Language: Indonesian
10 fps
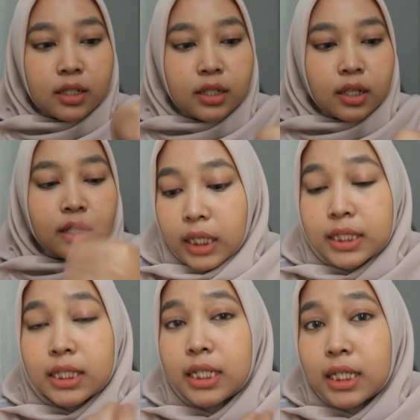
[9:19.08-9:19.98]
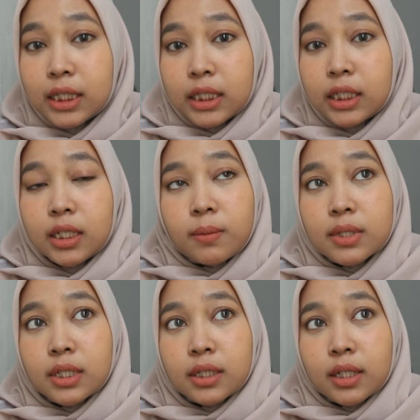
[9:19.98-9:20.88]
kali ya ya jadi intinya dia
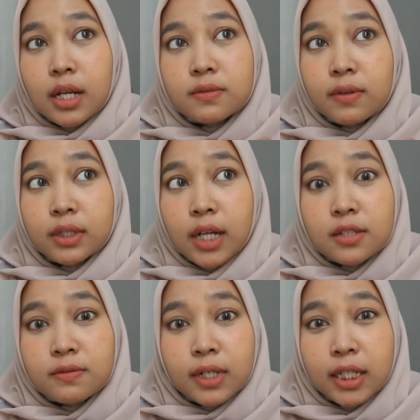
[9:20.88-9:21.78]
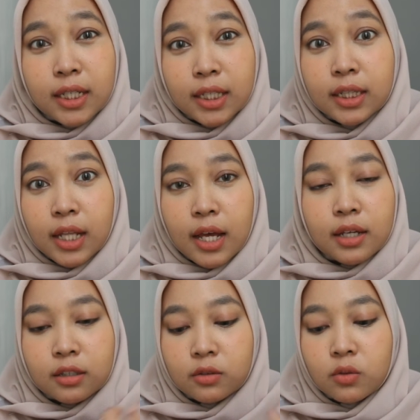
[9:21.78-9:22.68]
masih transfer transfer dikit lah
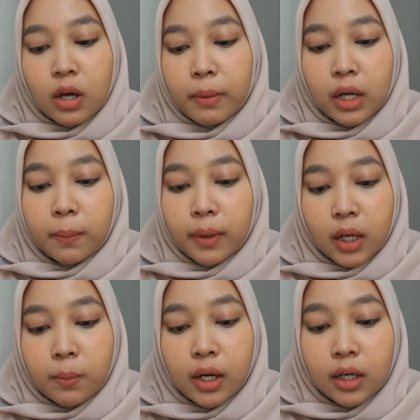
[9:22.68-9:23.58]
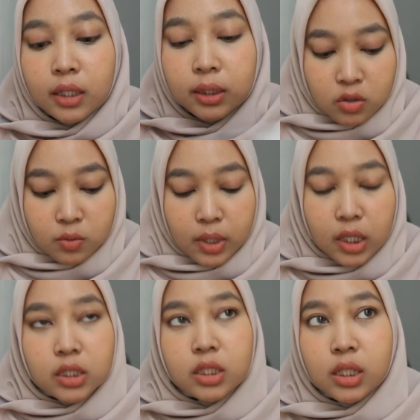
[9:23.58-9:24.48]
gitu nggak parah parah banget cuma
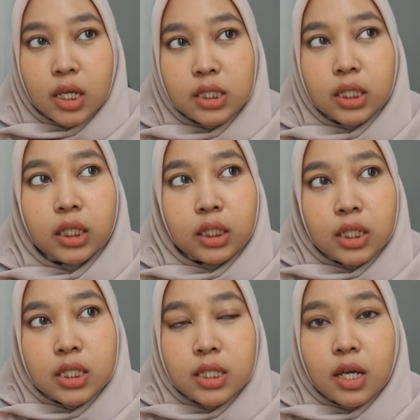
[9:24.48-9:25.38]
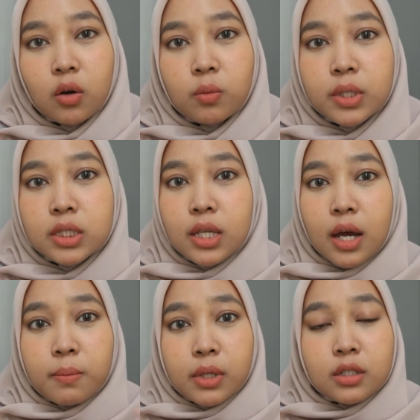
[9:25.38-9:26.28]
yang jelas ini sih aku bisa
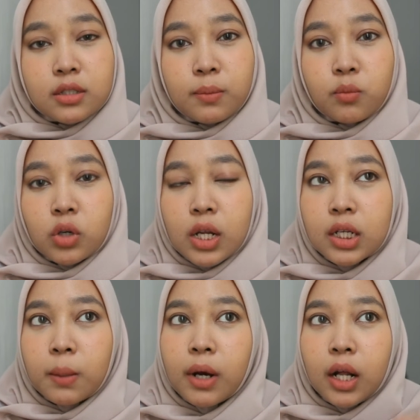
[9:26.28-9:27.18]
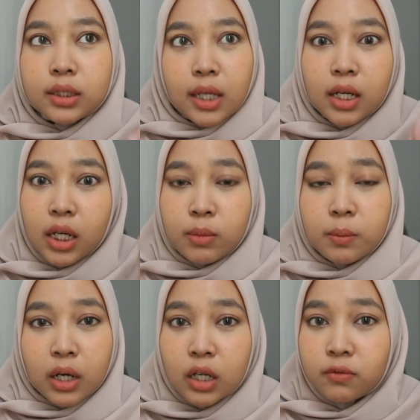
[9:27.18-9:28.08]
ambil kesimpulan dia bakal tahan lama
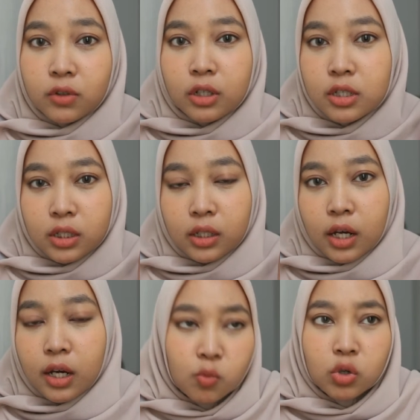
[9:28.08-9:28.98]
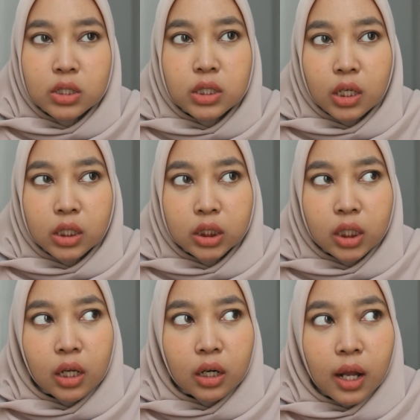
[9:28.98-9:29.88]
banget foundationnya mungkin
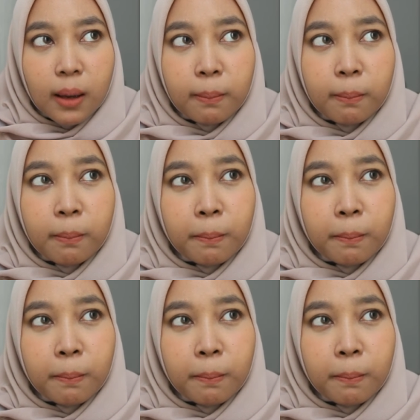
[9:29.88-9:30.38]
sekitar 8